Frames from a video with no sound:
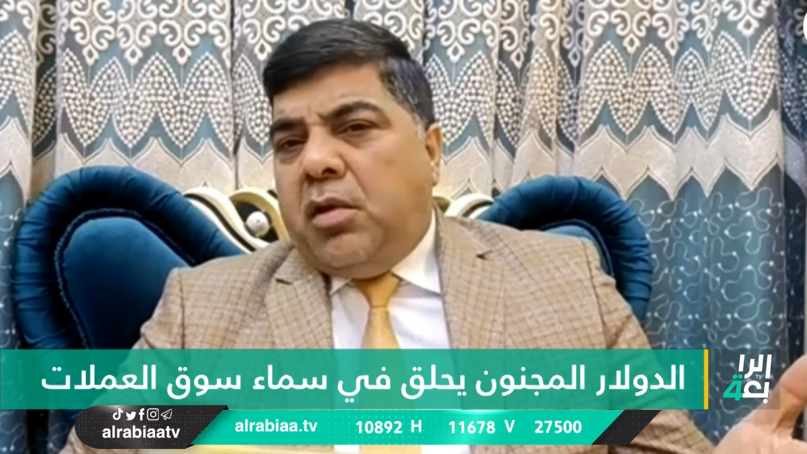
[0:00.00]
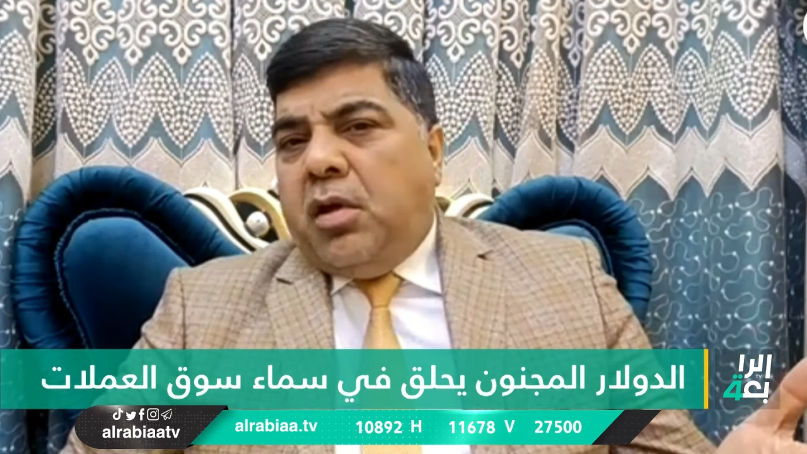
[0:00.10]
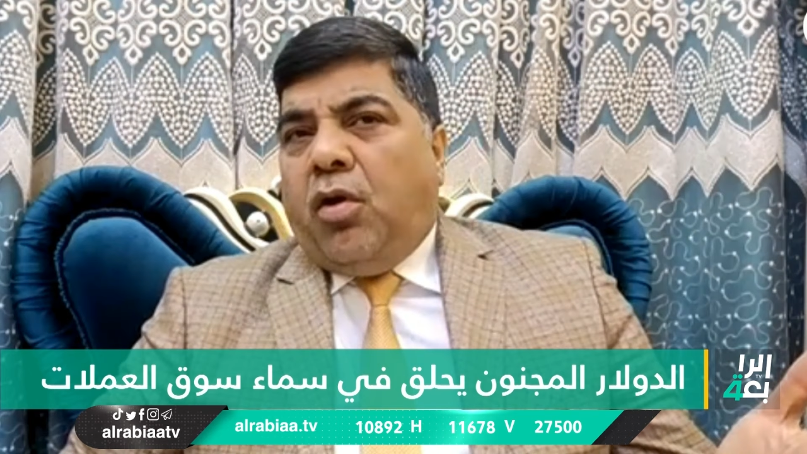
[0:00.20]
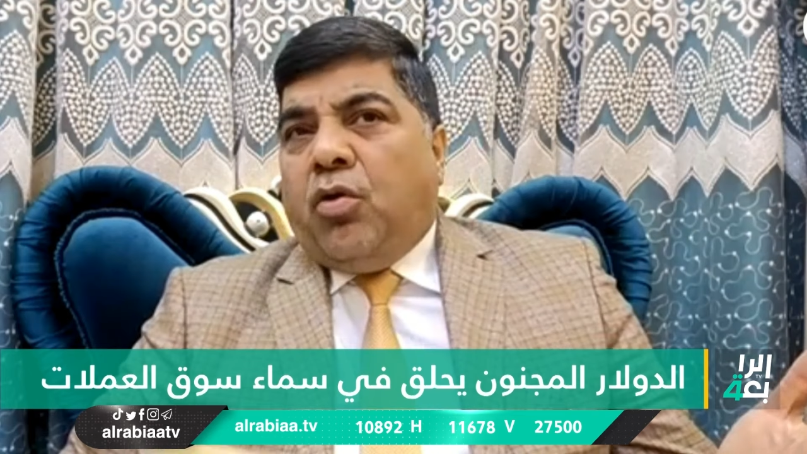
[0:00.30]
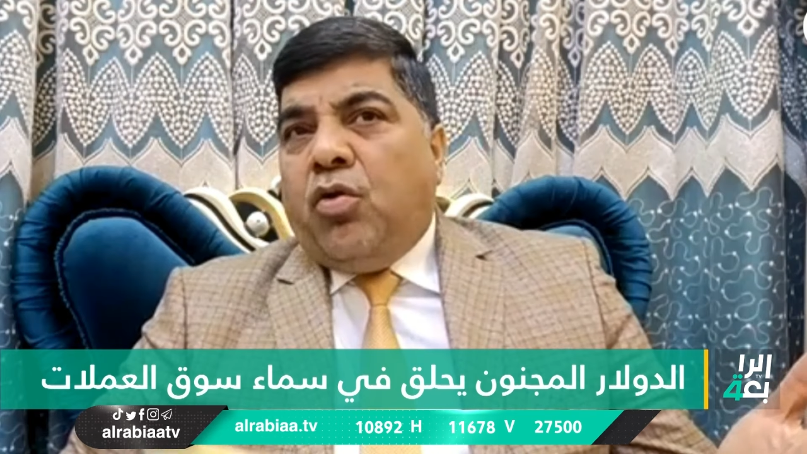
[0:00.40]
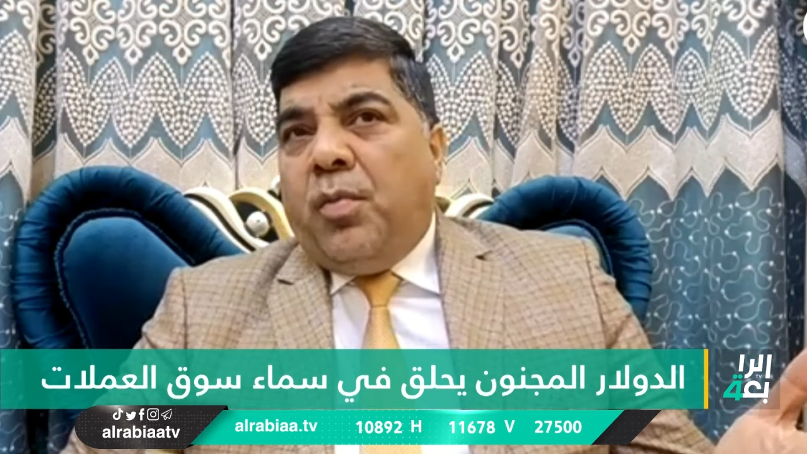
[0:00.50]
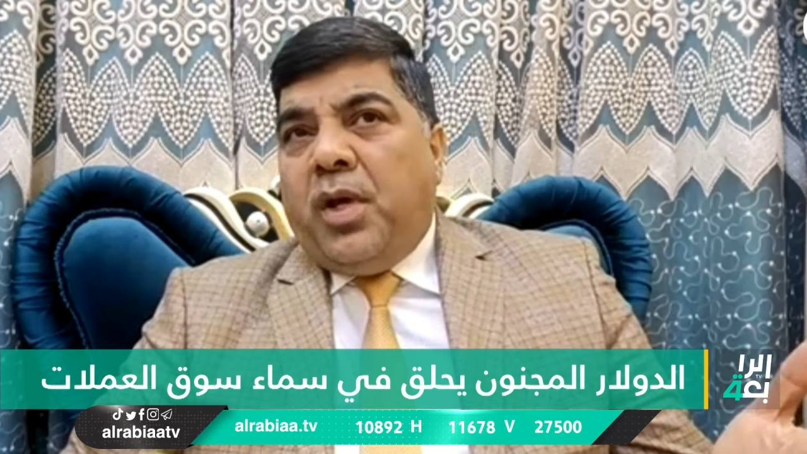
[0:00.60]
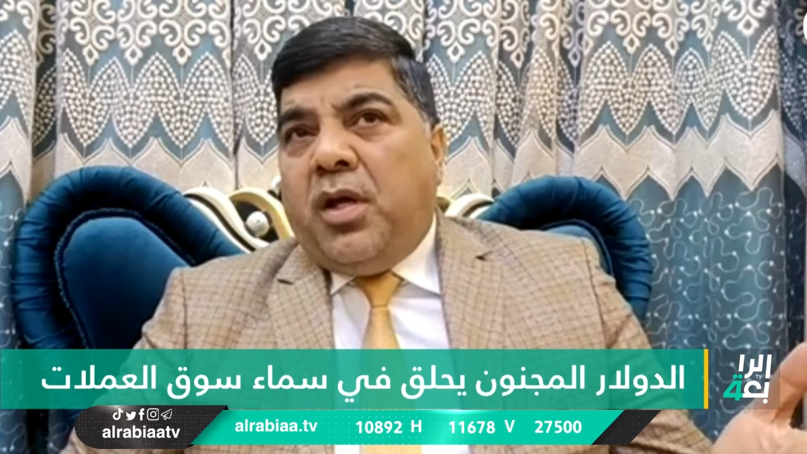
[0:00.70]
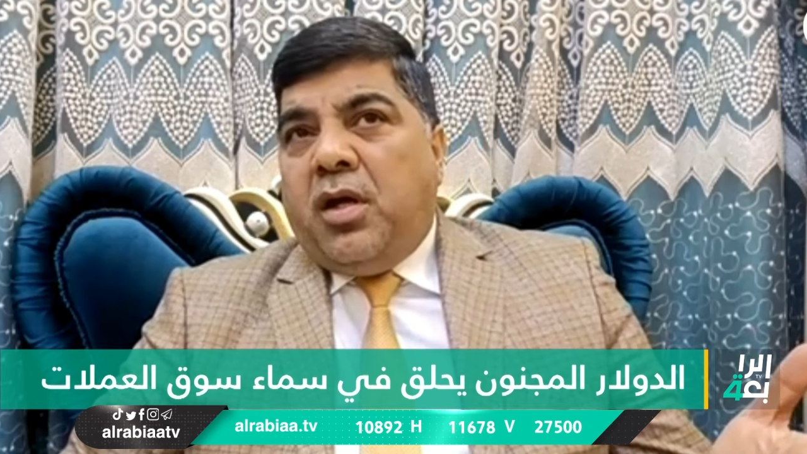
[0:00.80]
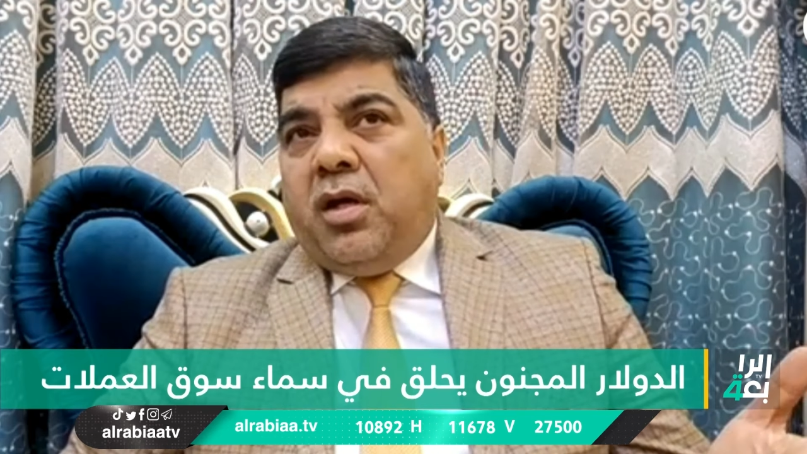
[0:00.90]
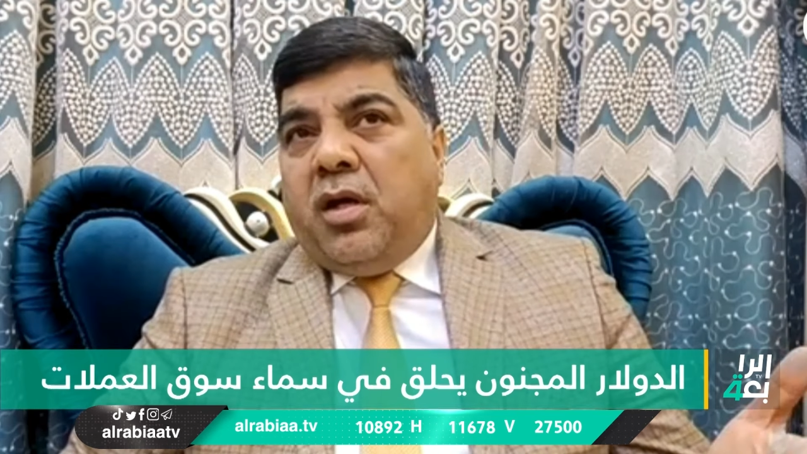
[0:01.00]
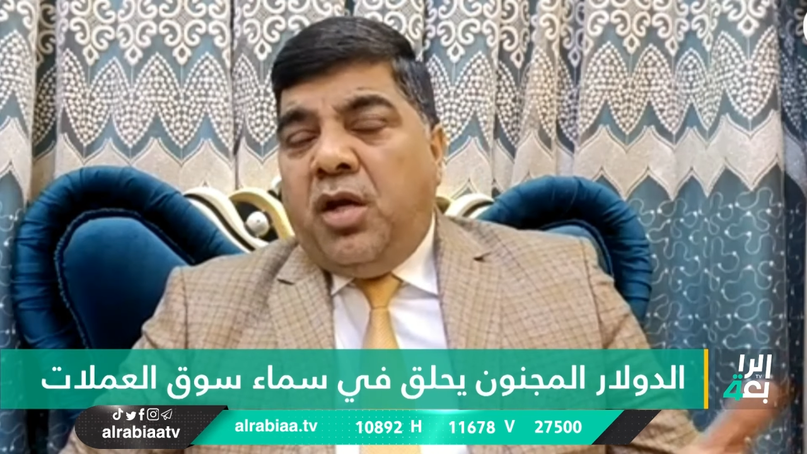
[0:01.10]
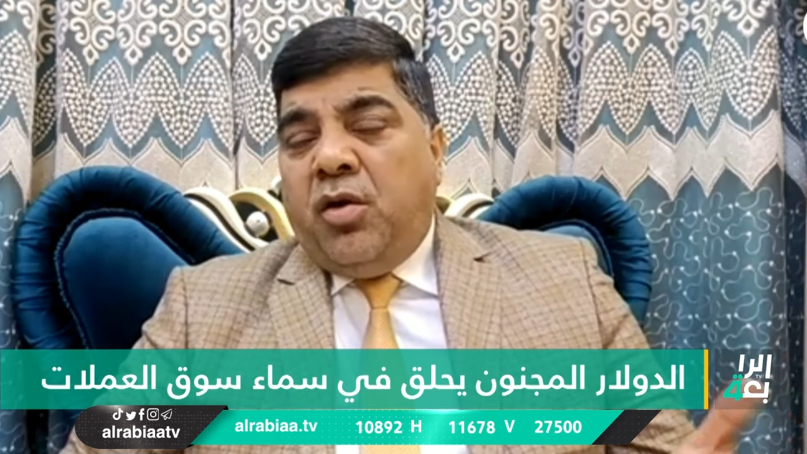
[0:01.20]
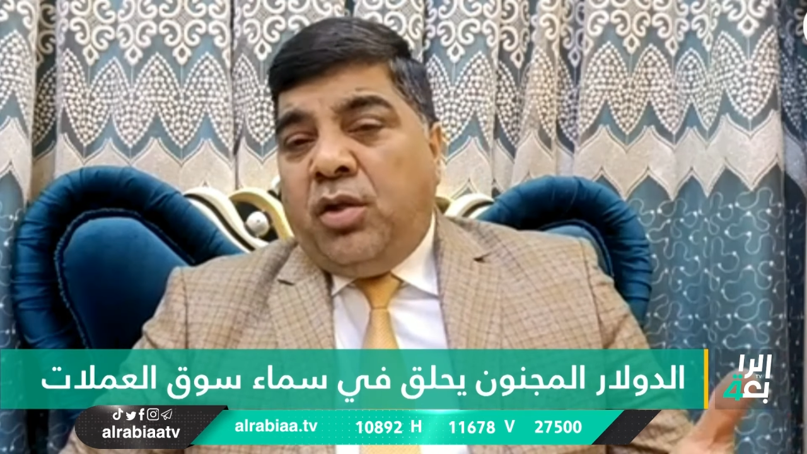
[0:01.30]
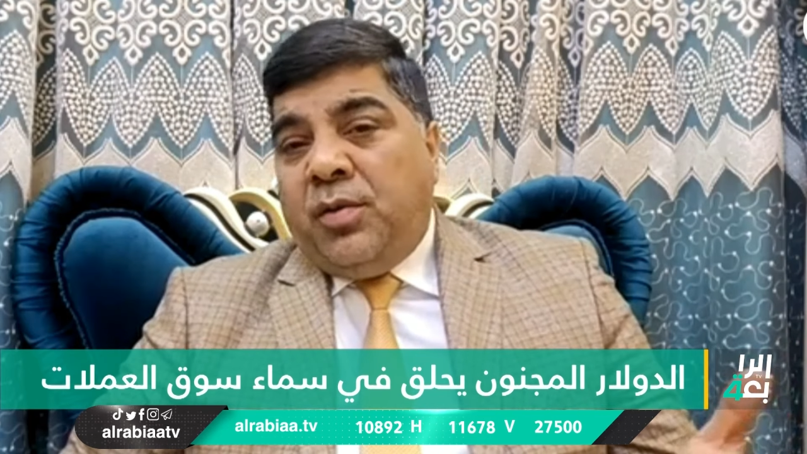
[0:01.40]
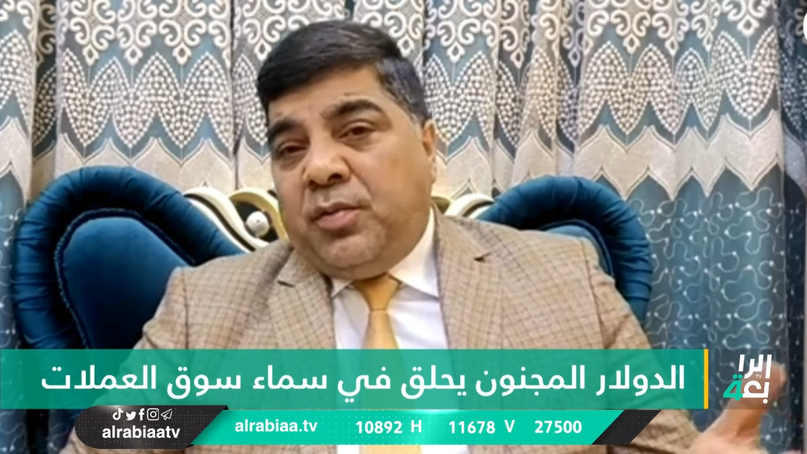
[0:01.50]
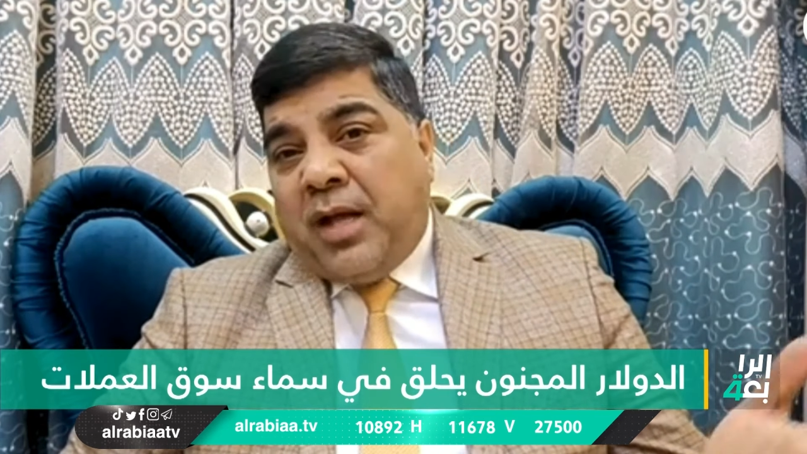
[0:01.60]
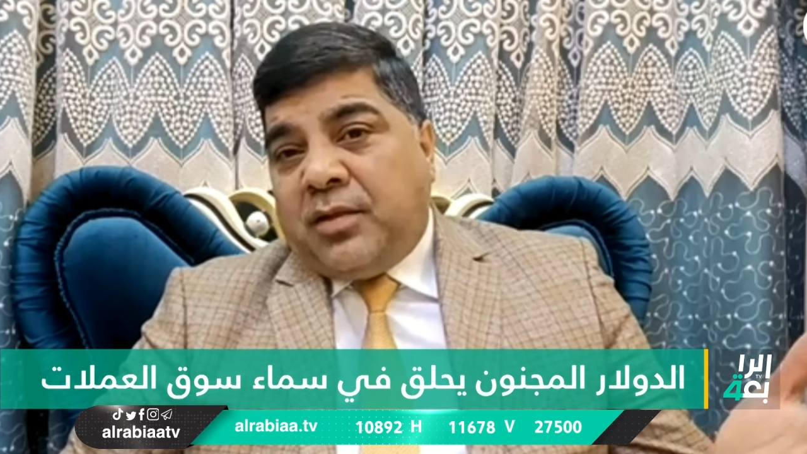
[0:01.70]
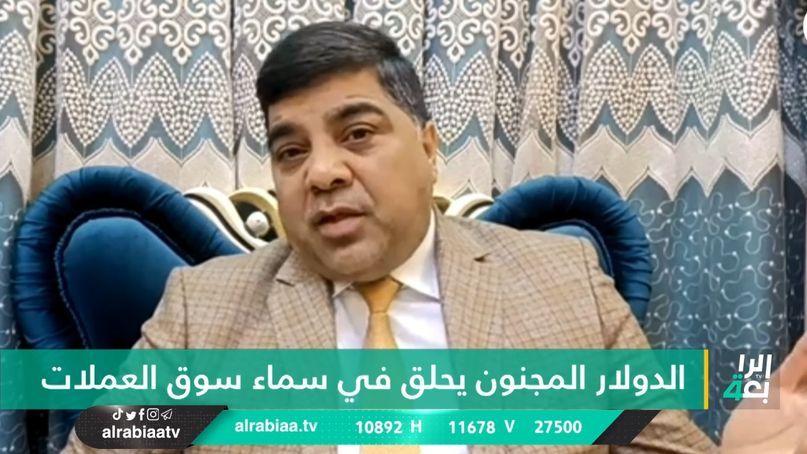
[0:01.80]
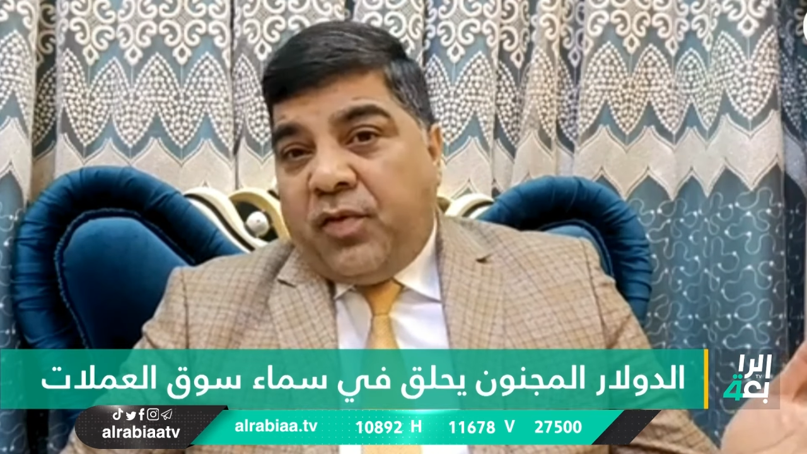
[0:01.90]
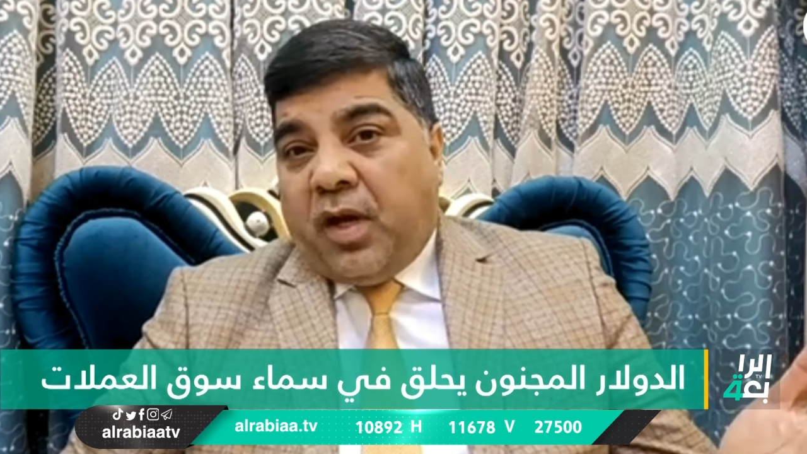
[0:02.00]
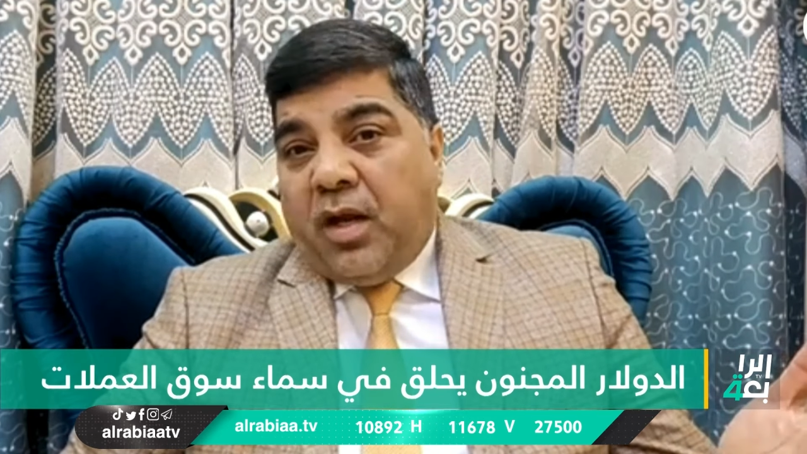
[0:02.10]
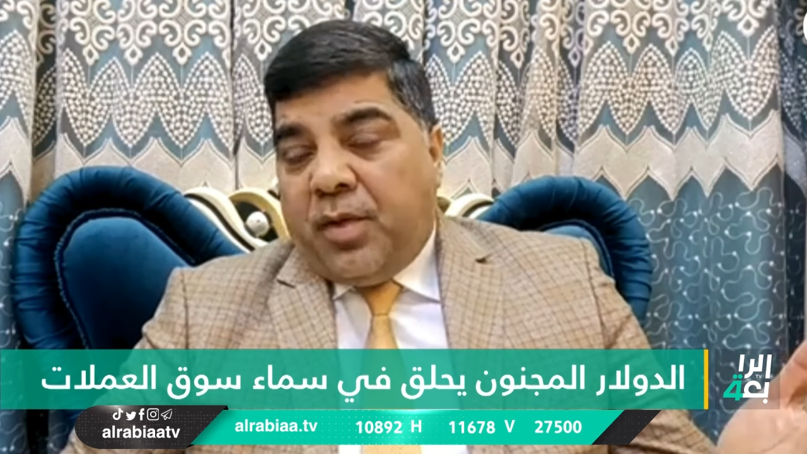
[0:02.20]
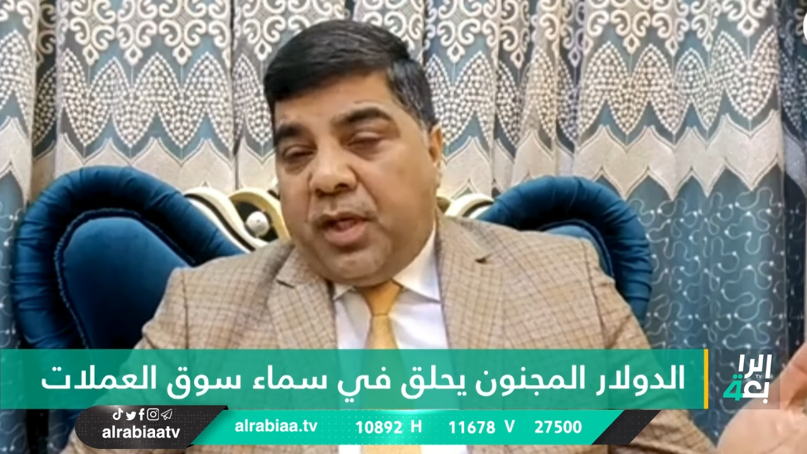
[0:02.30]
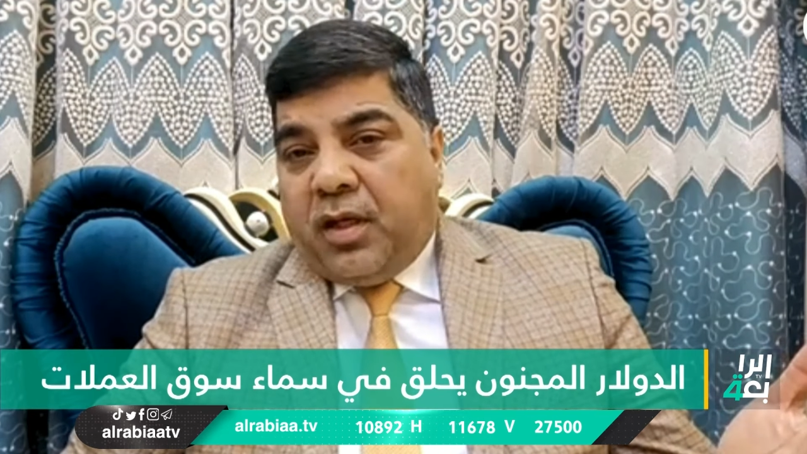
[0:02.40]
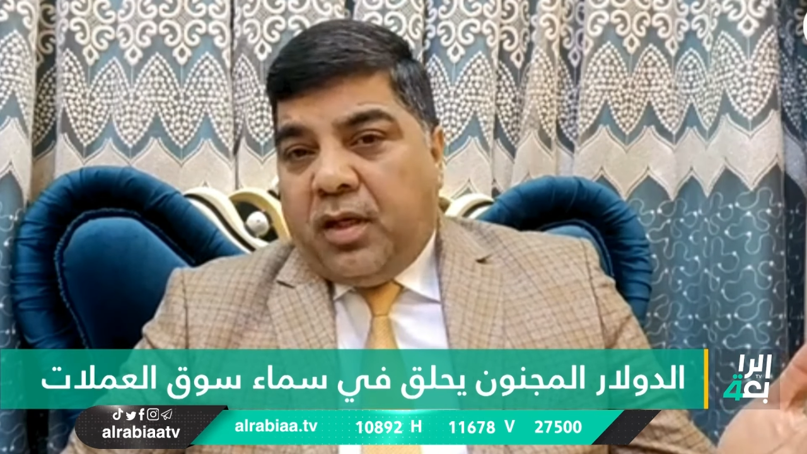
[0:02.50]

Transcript: الحكومه دهن ودبس مع السفيره الامريكيه،